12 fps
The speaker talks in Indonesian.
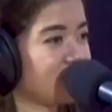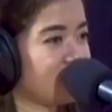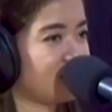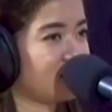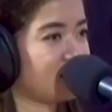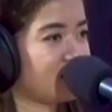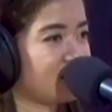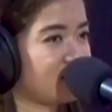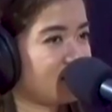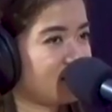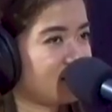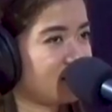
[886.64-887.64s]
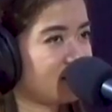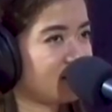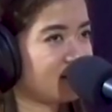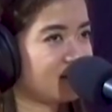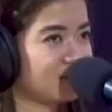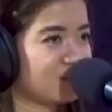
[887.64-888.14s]
artinya?
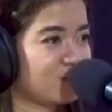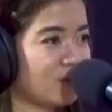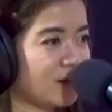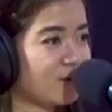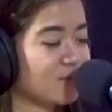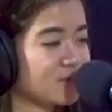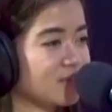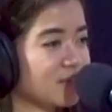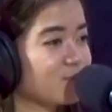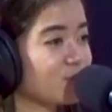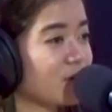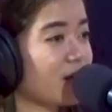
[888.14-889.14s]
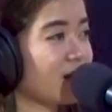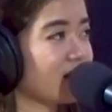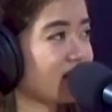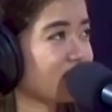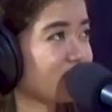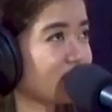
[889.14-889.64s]
Uh, bunga Rosi,
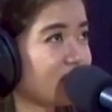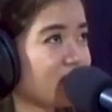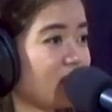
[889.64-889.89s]
bunga